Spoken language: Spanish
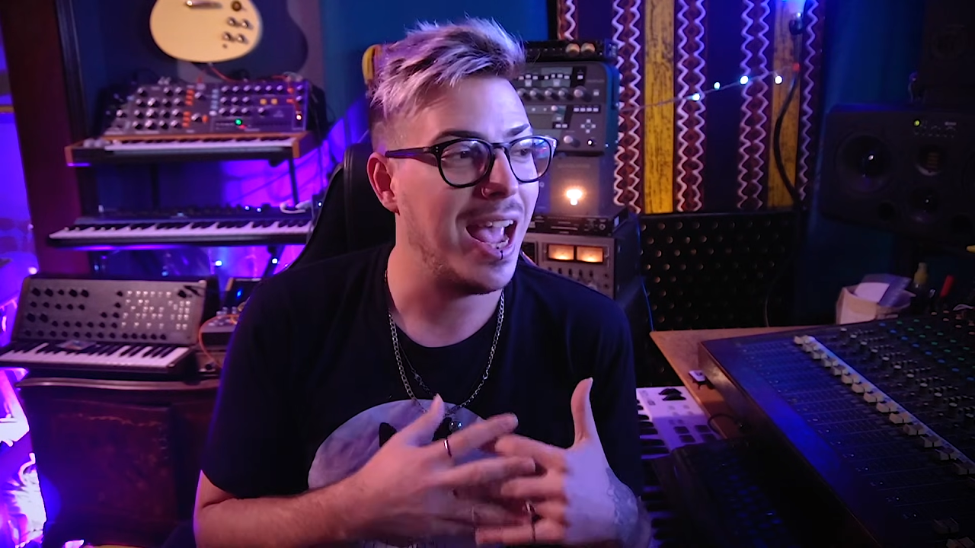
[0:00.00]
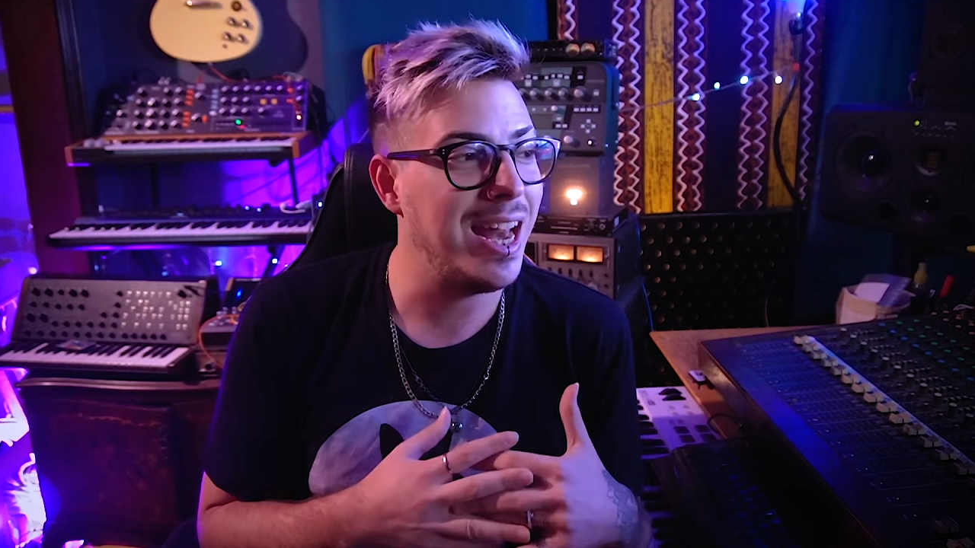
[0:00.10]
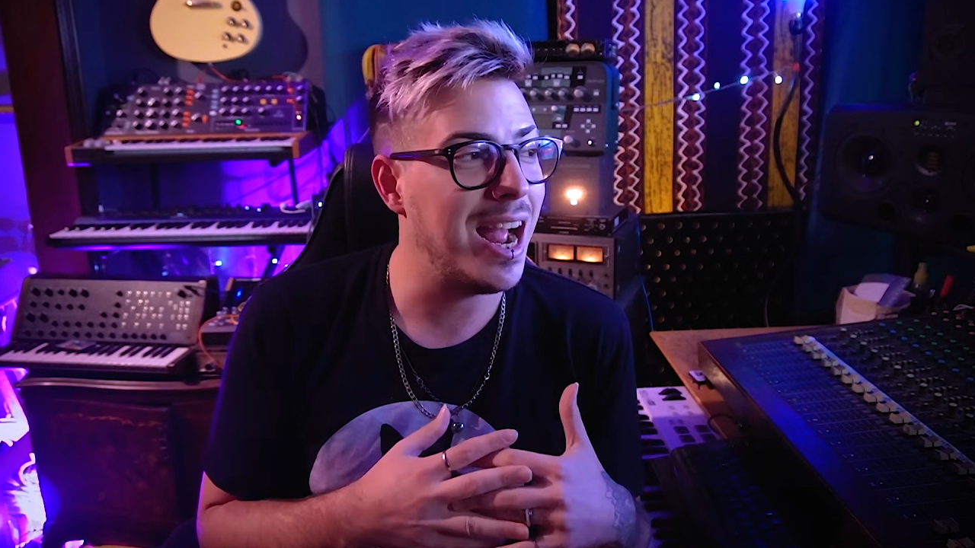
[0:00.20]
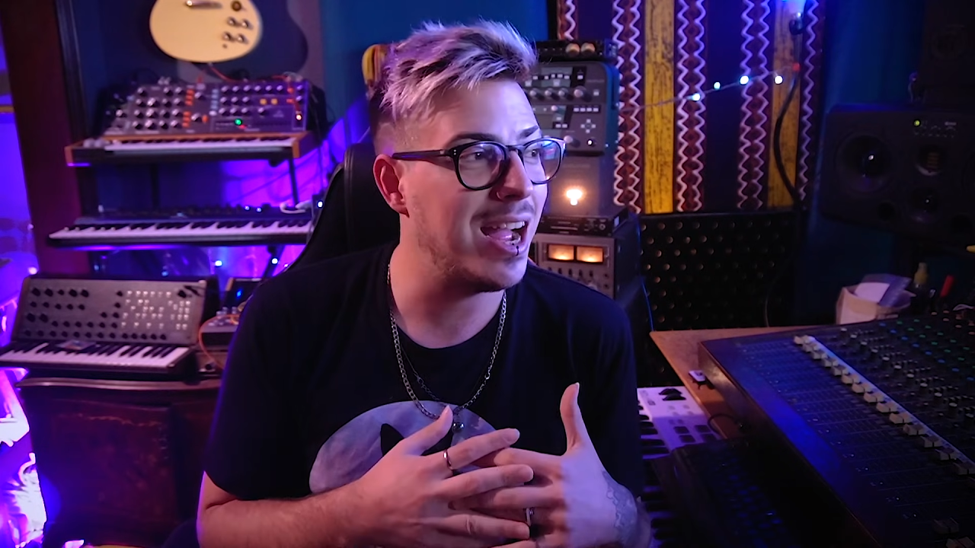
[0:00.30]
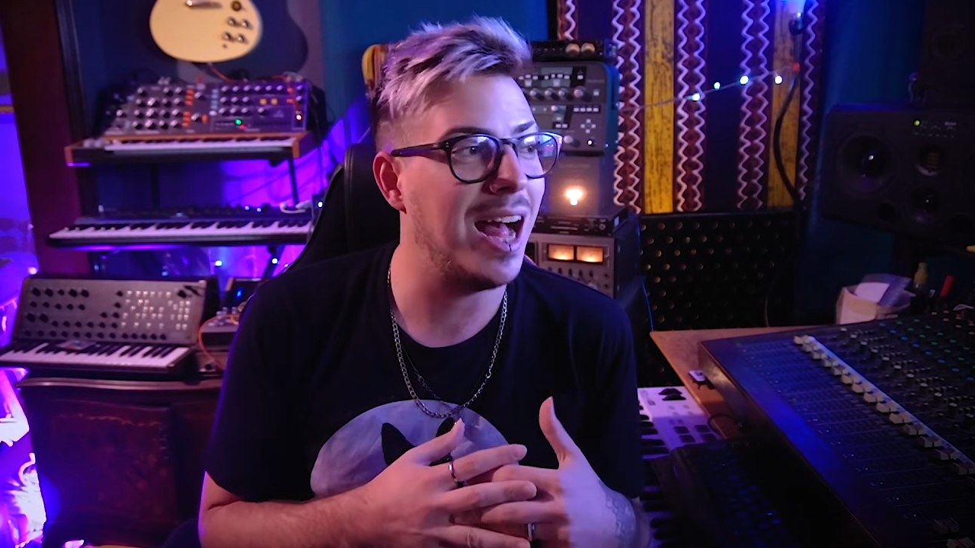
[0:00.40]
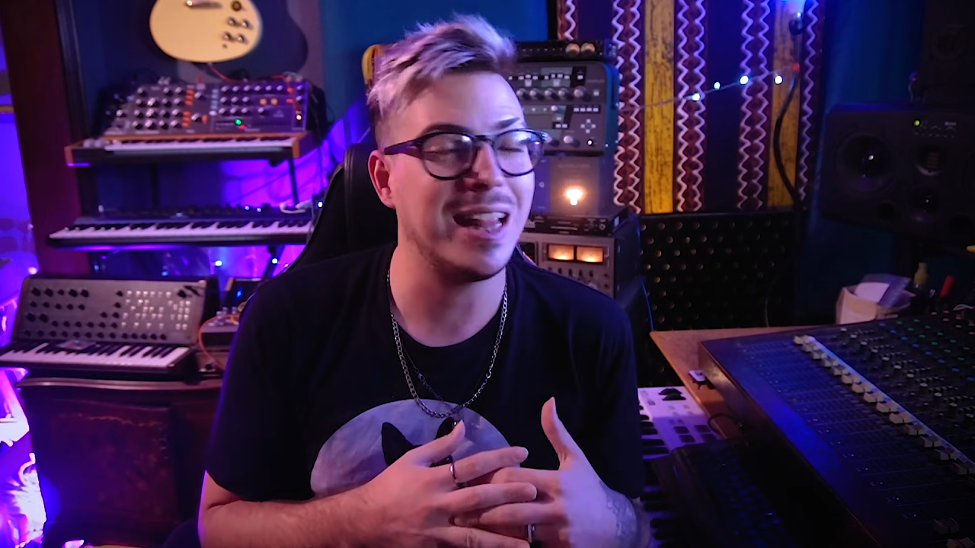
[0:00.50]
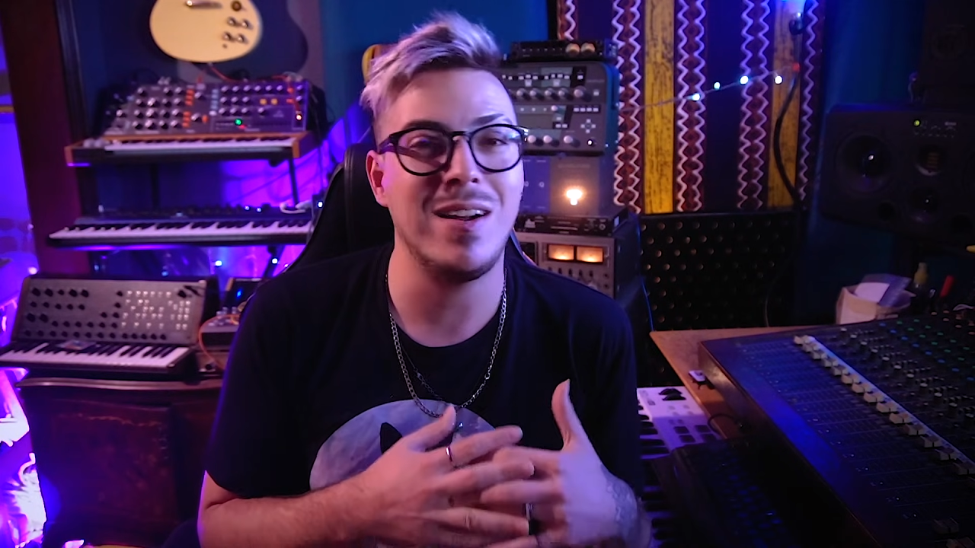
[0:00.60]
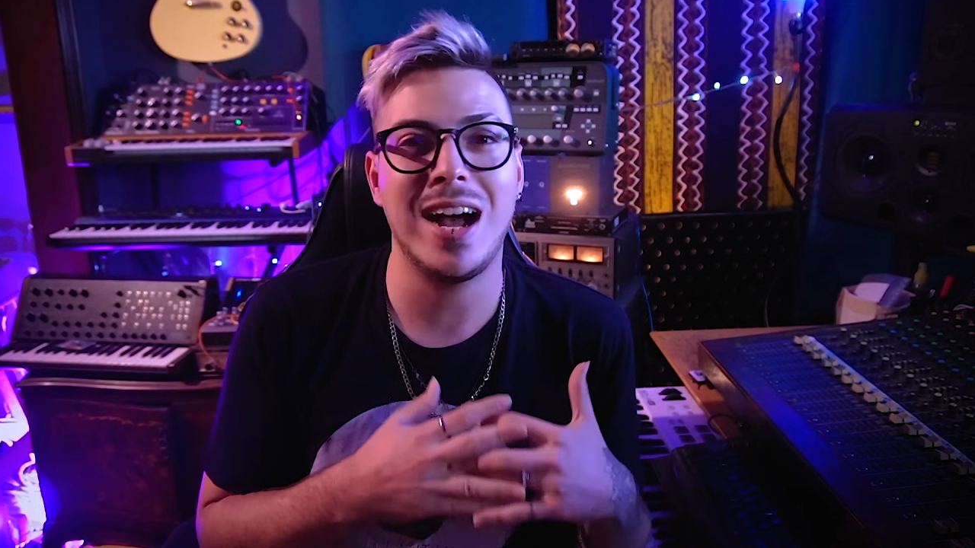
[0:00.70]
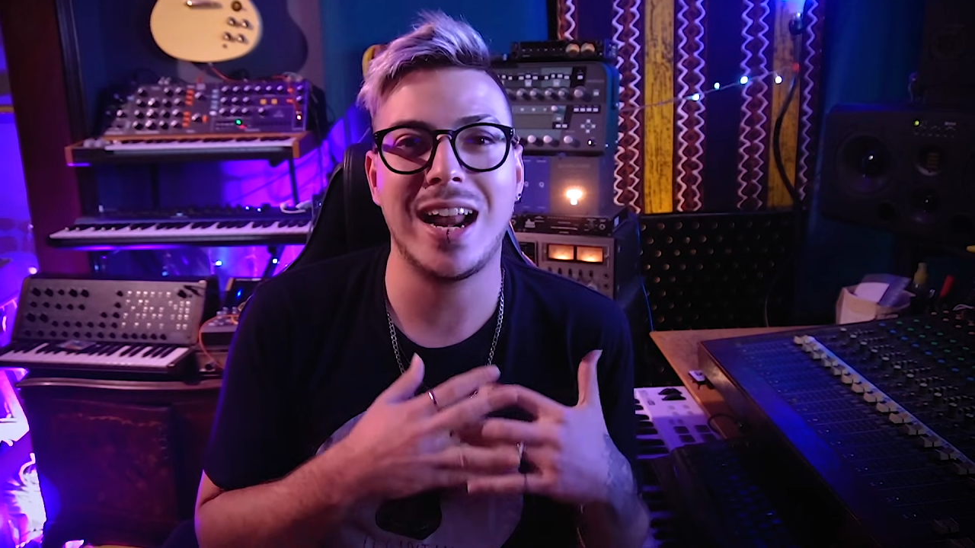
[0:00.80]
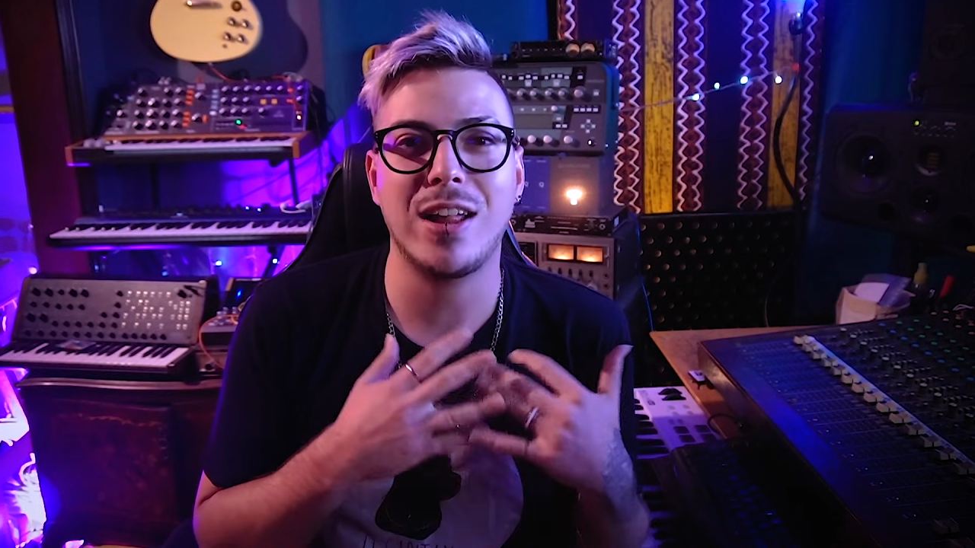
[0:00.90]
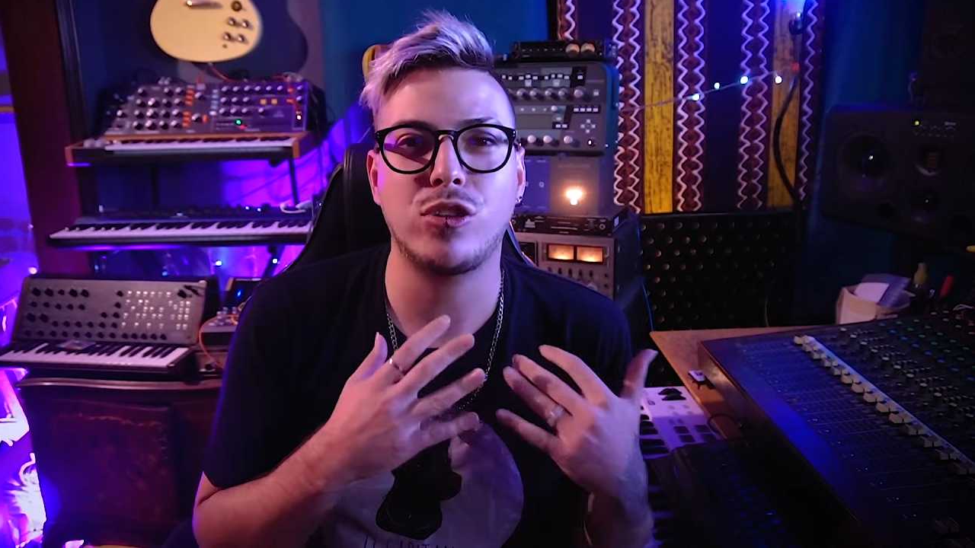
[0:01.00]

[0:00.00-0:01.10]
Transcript: era a trabajar